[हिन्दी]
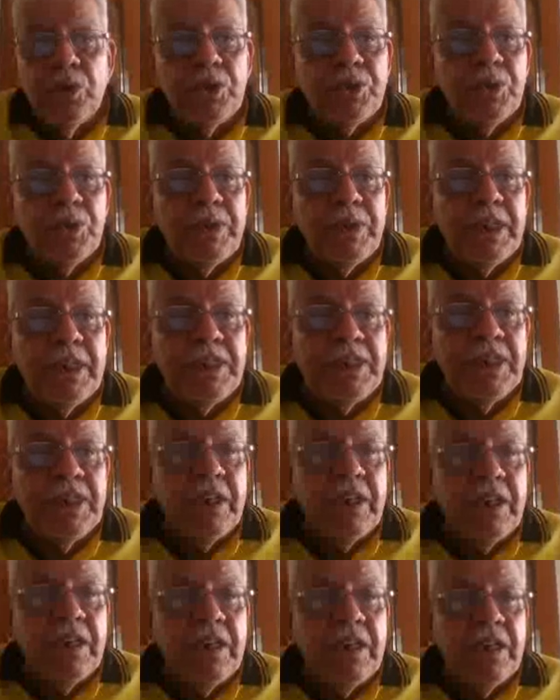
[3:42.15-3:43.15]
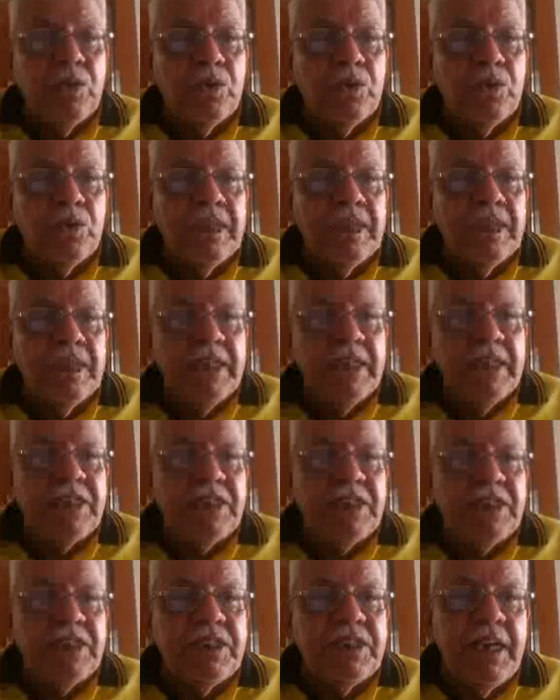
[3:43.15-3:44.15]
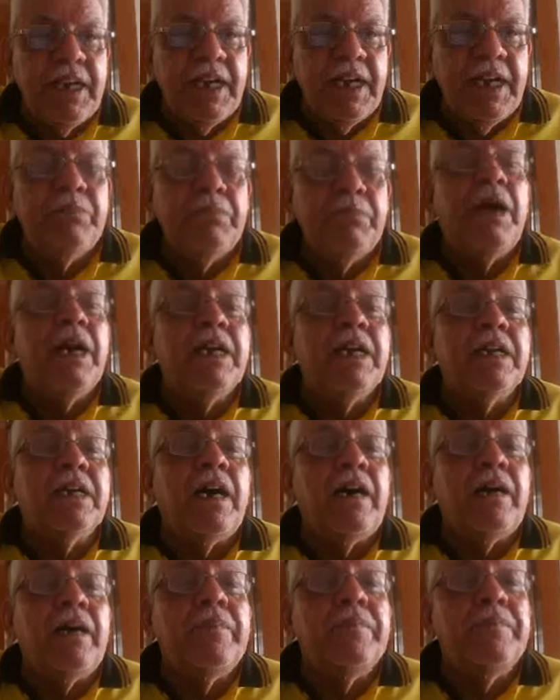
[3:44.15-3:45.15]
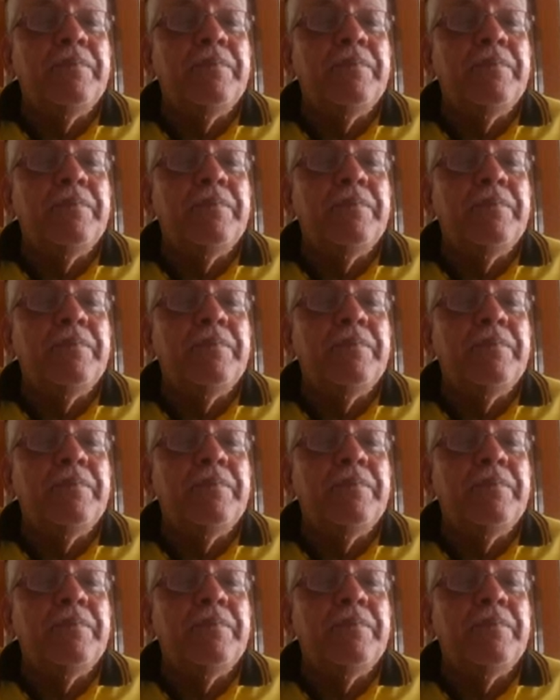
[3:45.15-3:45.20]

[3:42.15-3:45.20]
दोस्तों ये शेयर कौन सा है ये शेयर है डी मार्ट का